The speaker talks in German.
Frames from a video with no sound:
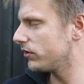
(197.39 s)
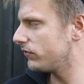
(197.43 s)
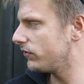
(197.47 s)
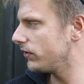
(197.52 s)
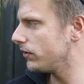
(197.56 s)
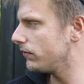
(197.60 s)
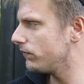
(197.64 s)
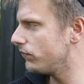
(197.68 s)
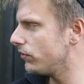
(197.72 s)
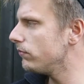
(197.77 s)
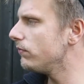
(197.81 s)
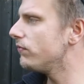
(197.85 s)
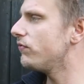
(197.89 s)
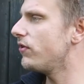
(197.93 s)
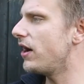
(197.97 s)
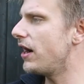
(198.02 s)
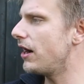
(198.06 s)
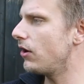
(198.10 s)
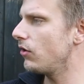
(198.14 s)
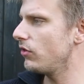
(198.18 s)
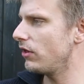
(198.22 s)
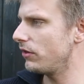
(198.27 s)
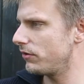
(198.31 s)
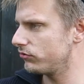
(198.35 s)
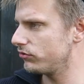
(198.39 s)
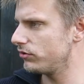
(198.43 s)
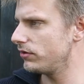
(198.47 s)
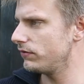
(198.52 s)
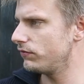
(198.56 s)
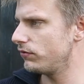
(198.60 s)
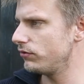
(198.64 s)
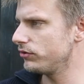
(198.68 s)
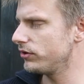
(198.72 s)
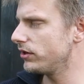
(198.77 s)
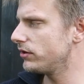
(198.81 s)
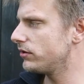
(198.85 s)
deswegen vom Fach und hat jetzt so
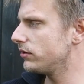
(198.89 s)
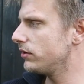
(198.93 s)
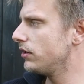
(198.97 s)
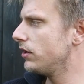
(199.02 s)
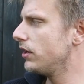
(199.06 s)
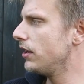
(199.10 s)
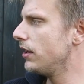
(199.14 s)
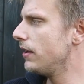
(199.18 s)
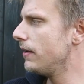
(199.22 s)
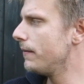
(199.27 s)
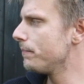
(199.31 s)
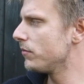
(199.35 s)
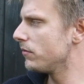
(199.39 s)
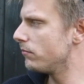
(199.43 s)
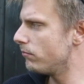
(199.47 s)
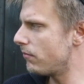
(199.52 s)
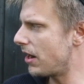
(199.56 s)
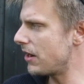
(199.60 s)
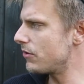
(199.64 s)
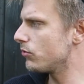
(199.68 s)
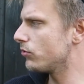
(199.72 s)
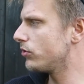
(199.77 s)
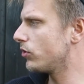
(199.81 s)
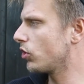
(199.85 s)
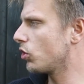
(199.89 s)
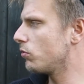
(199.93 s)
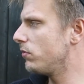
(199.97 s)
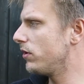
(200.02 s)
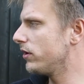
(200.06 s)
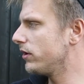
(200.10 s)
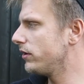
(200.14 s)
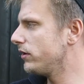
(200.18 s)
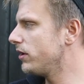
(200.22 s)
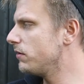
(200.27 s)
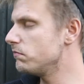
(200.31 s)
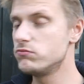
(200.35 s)
eine fundierte Meinung
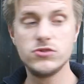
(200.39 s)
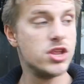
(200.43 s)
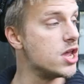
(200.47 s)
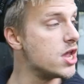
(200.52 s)
darüber gegeben.